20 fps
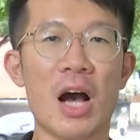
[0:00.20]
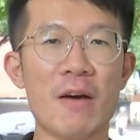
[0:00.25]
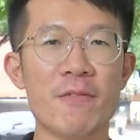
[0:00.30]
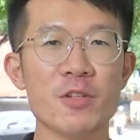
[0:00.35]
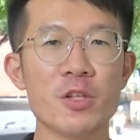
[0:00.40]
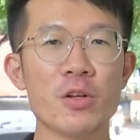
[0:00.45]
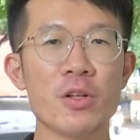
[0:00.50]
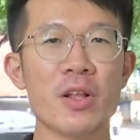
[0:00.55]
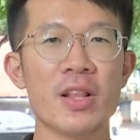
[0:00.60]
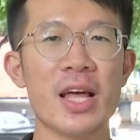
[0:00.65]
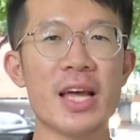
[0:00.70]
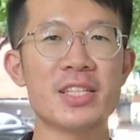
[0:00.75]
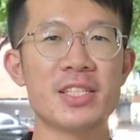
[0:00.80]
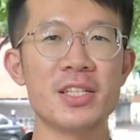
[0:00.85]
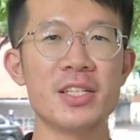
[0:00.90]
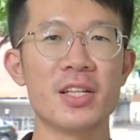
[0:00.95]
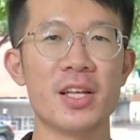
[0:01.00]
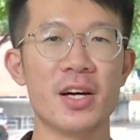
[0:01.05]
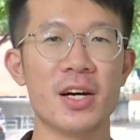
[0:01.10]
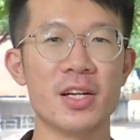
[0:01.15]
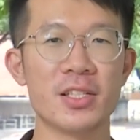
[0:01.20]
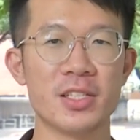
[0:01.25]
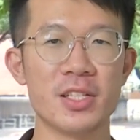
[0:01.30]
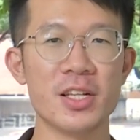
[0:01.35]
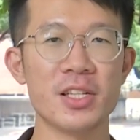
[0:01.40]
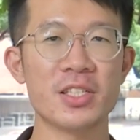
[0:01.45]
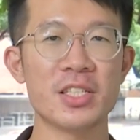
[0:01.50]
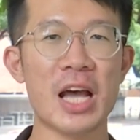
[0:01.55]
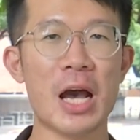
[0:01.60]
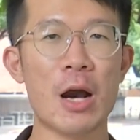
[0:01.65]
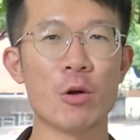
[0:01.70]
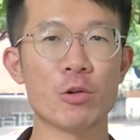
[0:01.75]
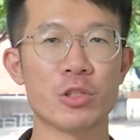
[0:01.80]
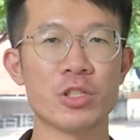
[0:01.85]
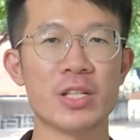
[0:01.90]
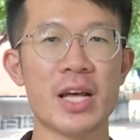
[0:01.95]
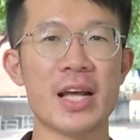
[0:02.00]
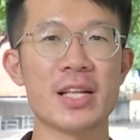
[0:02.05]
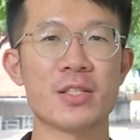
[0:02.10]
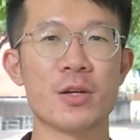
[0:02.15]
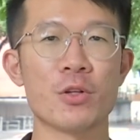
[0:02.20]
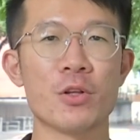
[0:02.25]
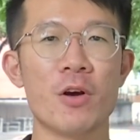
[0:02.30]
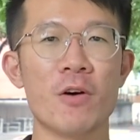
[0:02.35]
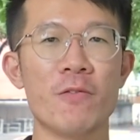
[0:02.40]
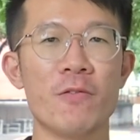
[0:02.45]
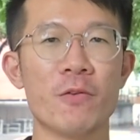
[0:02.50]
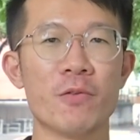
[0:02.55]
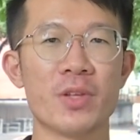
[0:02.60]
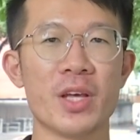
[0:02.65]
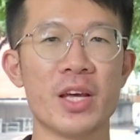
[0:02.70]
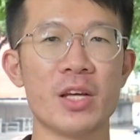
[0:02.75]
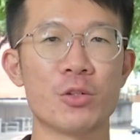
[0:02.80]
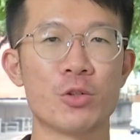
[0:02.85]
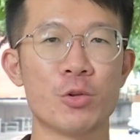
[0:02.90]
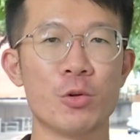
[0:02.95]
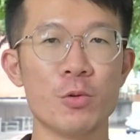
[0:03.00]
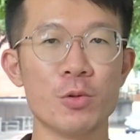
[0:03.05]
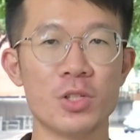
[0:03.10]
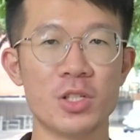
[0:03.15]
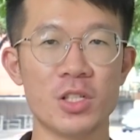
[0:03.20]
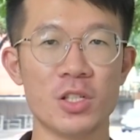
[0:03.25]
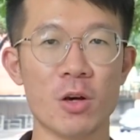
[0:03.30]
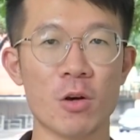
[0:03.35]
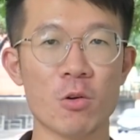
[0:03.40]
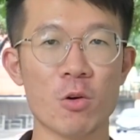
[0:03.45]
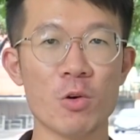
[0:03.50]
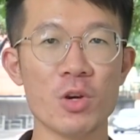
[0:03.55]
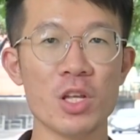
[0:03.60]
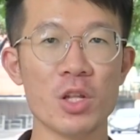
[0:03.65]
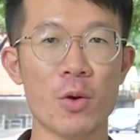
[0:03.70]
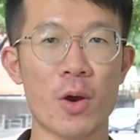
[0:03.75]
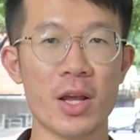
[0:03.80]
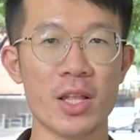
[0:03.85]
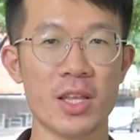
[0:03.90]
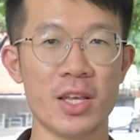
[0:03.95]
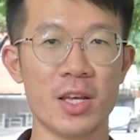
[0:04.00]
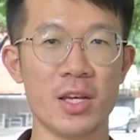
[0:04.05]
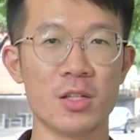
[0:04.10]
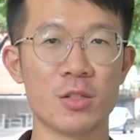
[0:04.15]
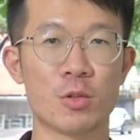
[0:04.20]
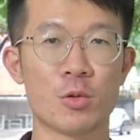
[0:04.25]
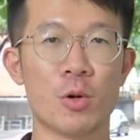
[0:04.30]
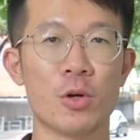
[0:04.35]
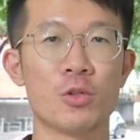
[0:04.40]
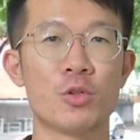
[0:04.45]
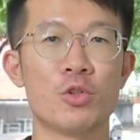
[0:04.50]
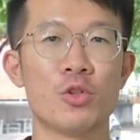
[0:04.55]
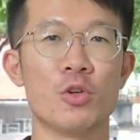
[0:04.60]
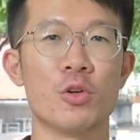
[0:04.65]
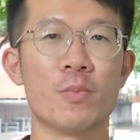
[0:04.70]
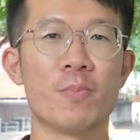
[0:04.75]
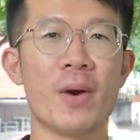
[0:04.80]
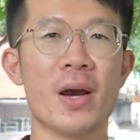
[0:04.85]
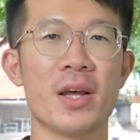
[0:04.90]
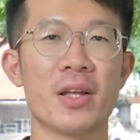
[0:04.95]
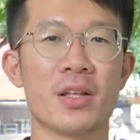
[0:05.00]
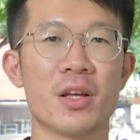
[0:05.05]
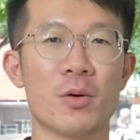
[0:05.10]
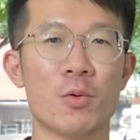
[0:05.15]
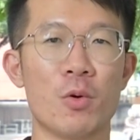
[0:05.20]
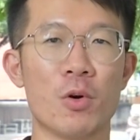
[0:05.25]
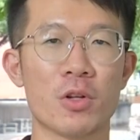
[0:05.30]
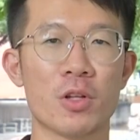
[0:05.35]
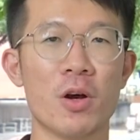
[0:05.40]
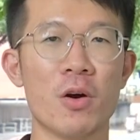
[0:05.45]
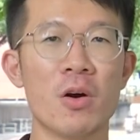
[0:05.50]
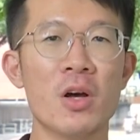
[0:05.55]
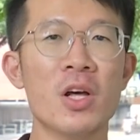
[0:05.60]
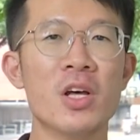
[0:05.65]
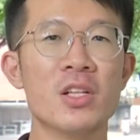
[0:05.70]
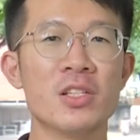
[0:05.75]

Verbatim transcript: 马副总统赖清德今天下午是在总统府内出席由公益团体所举办的活动，